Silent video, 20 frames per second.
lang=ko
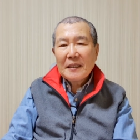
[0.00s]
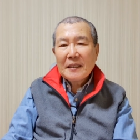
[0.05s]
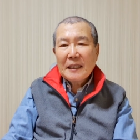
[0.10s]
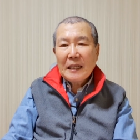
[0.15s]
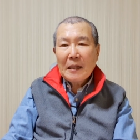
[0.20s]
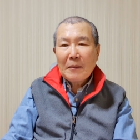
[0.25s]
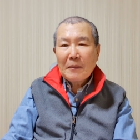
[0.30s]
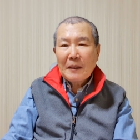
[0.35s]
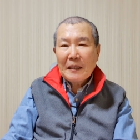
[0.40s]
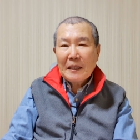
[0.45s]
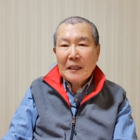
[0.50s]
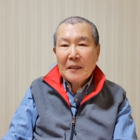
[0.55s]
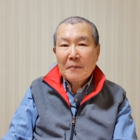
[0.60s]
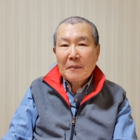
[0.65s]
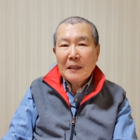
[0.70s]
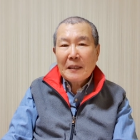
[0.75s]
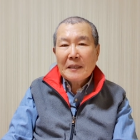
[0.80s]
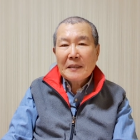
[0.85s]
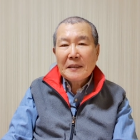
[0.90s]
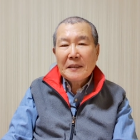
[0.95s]
날마다
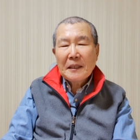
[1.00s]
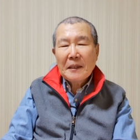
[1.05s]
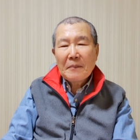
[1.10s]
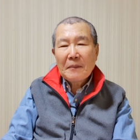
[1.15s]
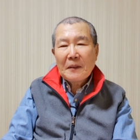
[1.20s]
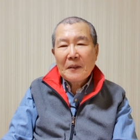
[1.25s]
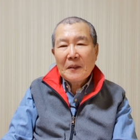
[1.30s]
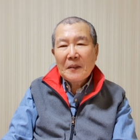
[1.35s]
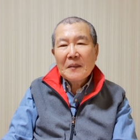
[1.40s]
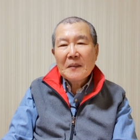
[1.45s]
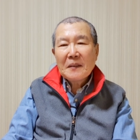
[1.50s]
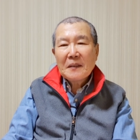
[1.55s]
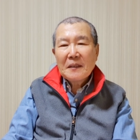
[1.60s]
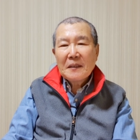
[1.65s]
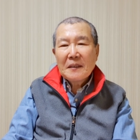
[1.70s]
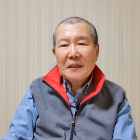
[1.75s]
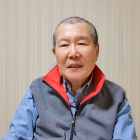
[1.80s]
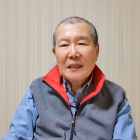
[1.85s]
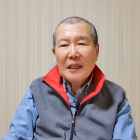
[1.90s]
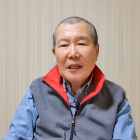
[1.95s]
막힌 새벽
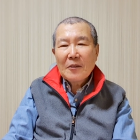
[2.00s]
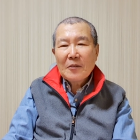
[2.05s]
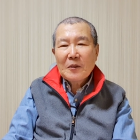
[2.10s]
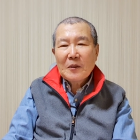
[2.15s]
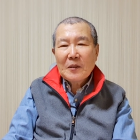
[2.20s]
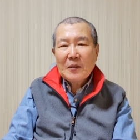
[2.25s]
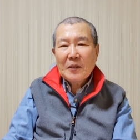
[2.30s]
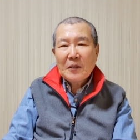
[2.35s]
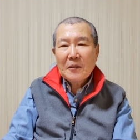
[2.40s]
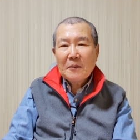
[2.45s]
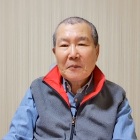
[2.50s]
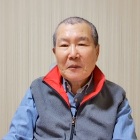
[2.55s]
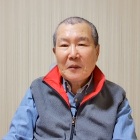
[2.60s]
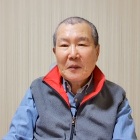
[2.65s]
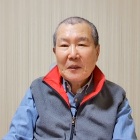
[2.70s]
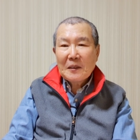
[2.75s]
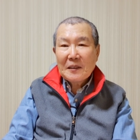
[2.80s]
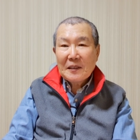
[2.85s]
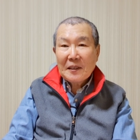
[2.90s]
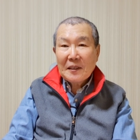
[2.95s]
나오신
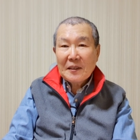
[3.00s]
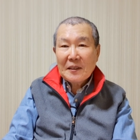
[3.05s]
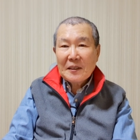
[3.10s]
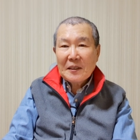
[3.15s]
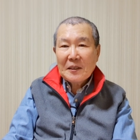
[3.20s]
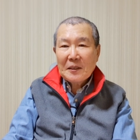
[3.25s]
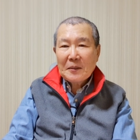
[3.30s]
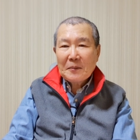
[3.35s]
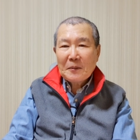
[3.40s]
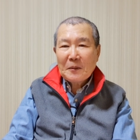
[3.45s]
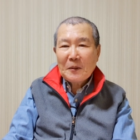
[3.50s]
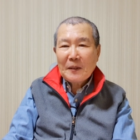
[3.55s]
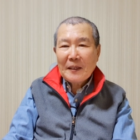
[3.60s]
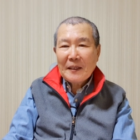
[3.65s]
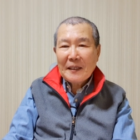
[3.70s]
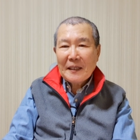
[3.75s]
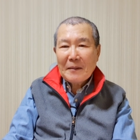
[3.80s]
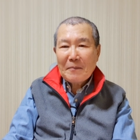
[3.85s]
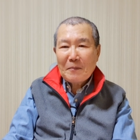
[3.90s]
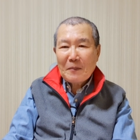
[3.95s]
여러분을 진심으로
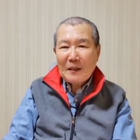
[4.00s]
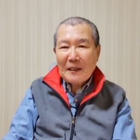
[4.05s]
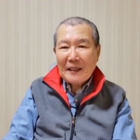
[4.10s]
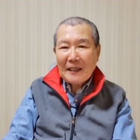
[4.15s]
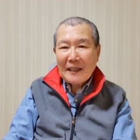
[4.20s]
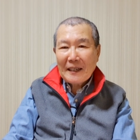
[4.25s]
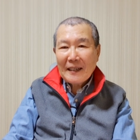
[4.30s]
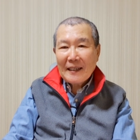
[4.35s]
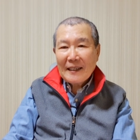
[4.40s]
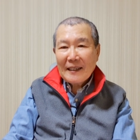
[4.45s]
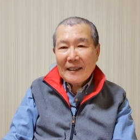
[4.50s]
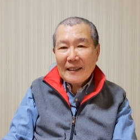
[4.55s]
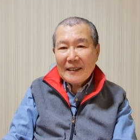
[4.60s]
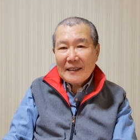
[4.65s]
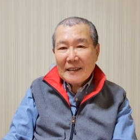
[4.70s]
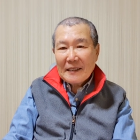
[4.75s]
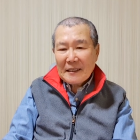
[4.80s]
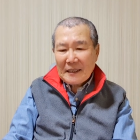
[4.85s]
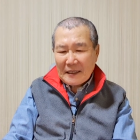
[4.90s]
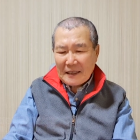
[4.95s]
환영합니다.
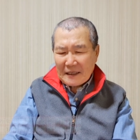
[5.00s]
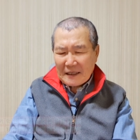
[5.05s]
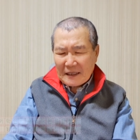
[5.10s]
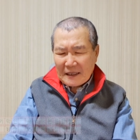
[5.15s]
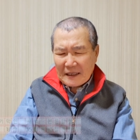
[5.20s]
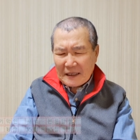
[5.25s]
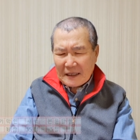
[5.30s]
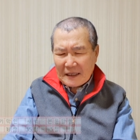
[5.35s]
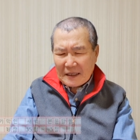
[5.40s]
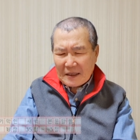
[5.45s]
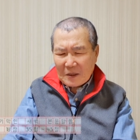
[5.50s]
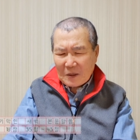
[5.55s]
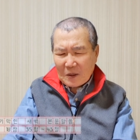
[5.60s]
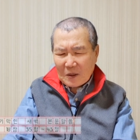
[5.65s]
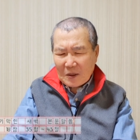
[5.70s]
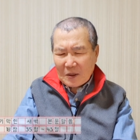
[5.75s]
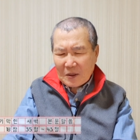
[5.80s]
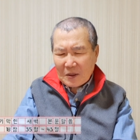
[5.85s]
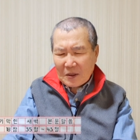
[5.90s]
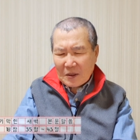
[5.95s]
에,
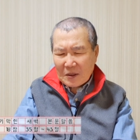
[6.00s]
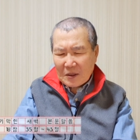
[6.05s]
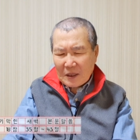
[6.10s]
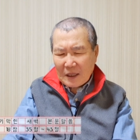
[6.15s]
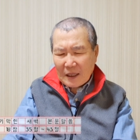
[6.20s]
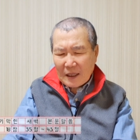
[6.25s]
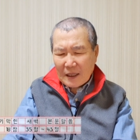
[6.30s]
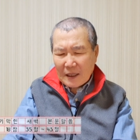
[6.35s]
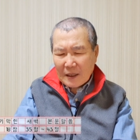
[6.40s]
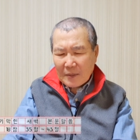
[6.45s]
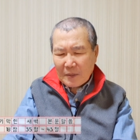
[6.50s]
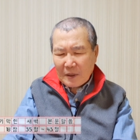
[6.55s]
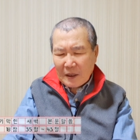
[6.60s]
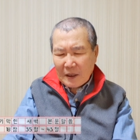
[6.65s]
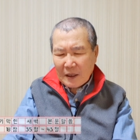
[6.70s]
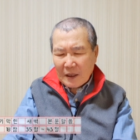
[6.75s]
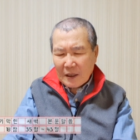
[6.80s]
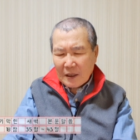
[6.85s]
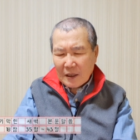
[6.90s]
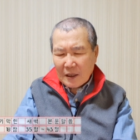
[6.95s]
오늘은
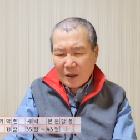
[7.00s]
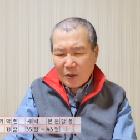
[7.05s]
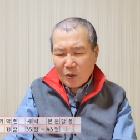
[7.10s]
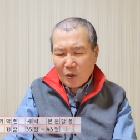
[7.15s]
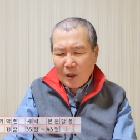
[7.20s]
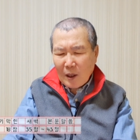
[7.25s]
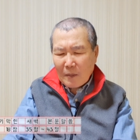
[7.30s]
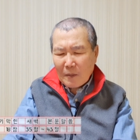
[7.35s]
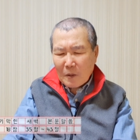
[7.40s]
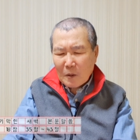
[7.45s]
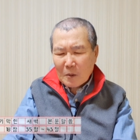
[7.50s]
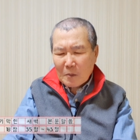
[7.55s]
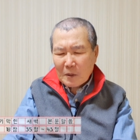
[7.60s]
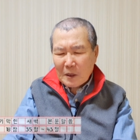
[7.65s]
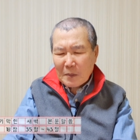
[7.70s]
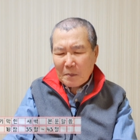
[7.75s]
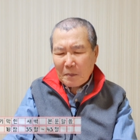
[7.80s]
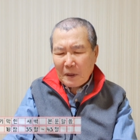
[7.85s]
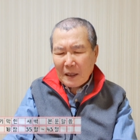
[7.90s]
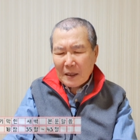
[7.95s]
하나님이 누가복음
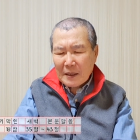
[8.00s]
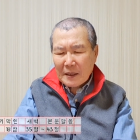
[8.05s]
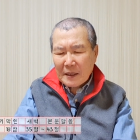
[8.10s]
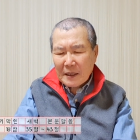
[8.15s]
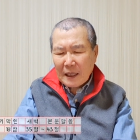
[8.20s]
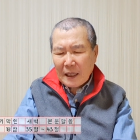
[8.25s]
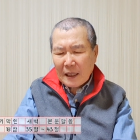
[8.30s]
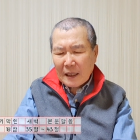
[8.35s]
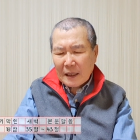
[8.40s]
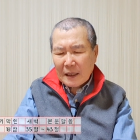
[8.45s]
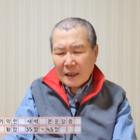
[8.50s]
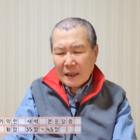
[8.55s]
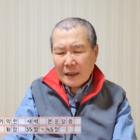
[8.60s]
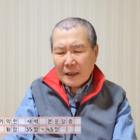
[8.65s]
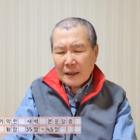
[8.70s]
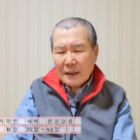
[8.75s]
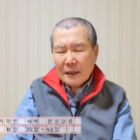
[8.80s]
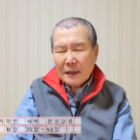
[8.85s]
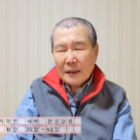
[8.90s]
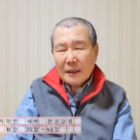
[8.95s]
18장
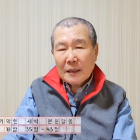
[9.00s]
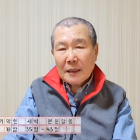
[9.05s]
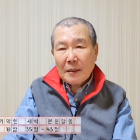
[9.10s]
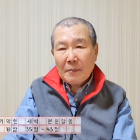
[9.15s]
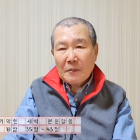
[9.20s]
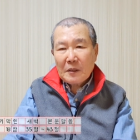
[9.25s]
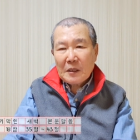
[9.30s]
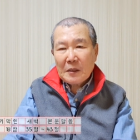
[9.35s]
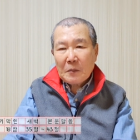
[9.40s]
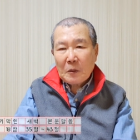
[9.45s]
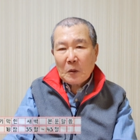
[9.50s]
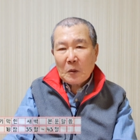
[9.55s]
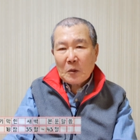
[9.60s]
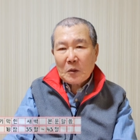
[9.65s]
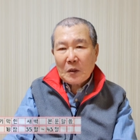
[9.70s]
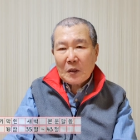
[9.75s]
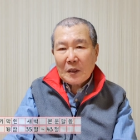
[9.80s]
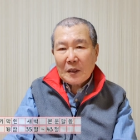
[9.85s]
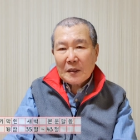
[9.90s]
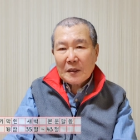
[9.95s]

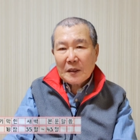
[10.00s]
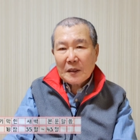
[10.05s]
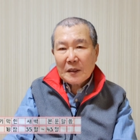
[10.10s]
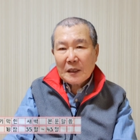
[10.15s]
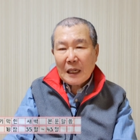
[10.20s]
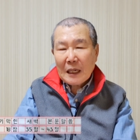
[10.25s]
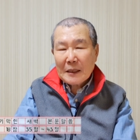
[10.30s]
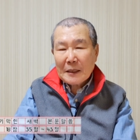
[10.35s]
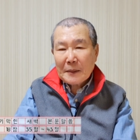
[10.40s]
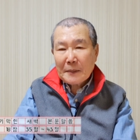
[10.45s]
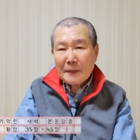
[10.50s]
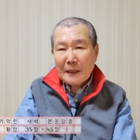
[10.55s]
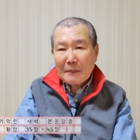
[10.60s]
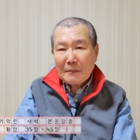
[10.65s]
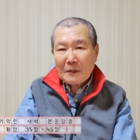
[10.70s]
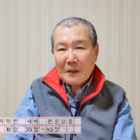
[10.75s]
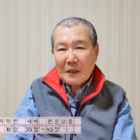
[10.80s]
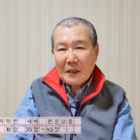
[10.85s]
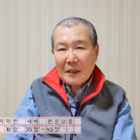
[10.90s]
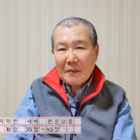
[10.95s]
35절에서
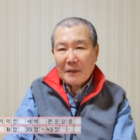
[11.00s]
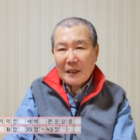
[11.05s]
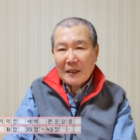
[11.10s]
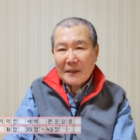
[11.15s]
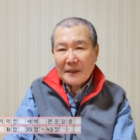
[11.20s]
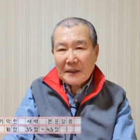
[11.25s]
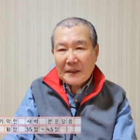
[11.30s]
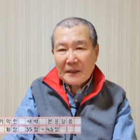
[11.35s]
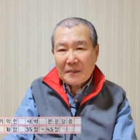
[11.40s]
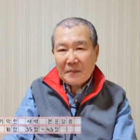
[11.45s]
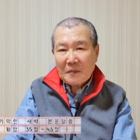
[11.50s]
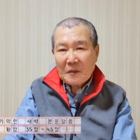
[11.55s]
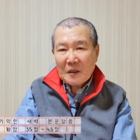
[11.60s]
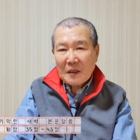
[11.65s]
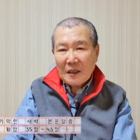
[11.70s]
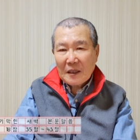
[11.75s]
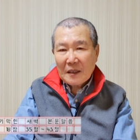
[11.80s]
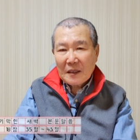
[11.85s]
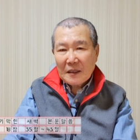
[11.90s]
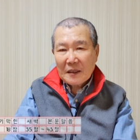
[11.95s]
43절의 말씀
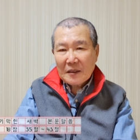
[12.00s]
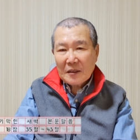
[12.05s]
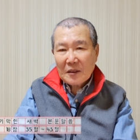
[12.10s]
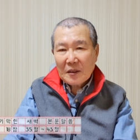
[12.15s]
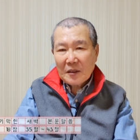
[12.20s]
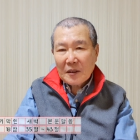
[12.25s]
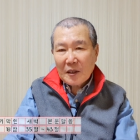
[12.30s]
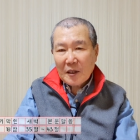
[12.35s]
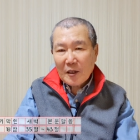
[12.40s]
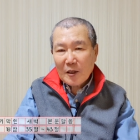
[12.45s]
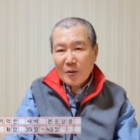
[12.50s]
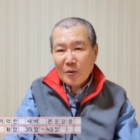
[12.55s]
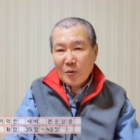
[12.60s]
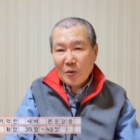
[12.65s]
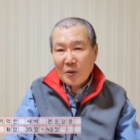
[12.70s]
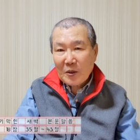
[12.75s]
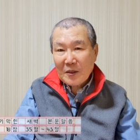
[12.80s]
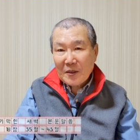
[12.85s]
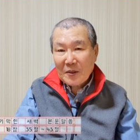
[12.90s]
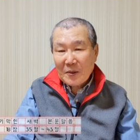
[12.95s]
아, 저희들에게
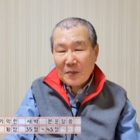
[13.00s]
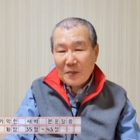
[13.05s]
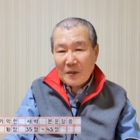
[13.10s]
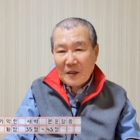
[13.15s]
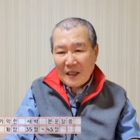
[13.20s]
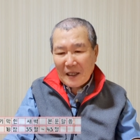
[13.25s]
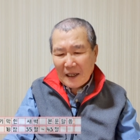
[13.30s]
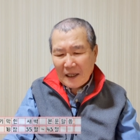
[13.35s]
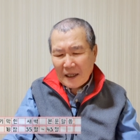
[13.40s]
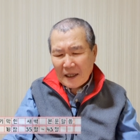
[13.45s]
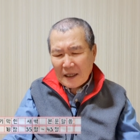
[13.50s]
주셨습니다.